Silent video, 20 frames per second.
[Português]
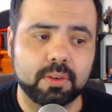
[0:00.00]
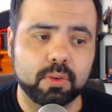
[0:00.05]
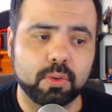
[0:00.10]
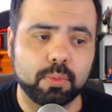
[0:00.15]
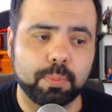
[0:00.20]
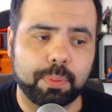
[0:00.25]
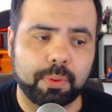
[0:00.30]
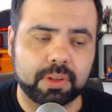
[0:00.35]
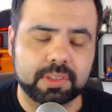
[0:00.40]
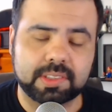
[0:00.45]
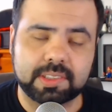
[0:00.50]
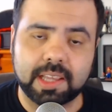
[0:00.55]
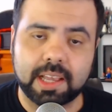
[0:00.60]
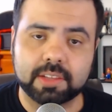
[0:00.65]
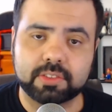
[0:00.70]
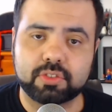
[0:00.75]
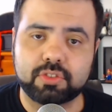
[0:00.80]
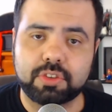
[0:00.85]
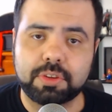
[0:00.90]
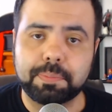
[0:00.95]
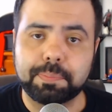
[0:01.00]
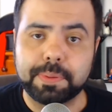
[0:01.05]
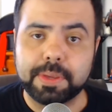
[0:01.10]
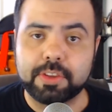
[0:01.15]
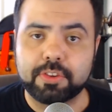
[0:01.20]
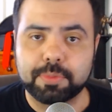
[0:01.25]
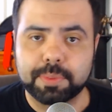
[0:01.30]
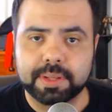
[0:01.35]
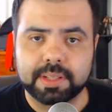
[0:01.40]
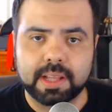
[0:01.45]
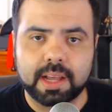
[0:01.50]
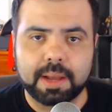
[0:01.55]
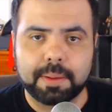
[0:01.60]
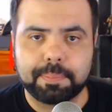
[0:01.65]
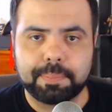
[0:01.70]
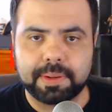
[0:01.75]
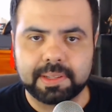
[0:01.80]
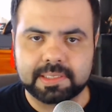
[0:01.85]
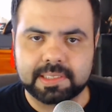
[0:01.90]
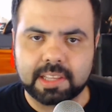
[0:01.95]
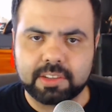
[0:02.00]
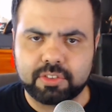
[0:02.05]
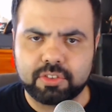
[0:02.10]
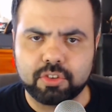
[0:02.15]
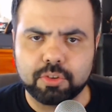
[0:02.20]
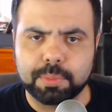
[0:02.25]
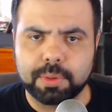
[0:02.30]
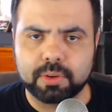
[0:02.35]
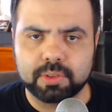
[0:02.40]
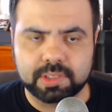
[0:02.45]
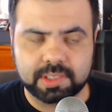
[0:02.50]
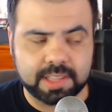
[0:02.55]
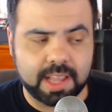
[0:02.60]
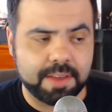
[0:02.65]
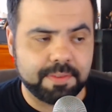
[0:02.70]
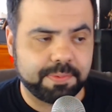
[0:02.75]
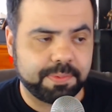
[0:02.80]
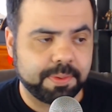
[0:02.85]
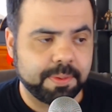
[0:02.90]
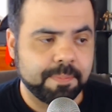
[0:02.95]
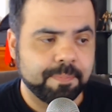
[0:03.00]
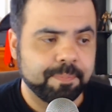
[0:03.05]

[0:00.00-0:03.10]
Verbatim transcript: o processo de impeachment da presidente Dilma Rousseff.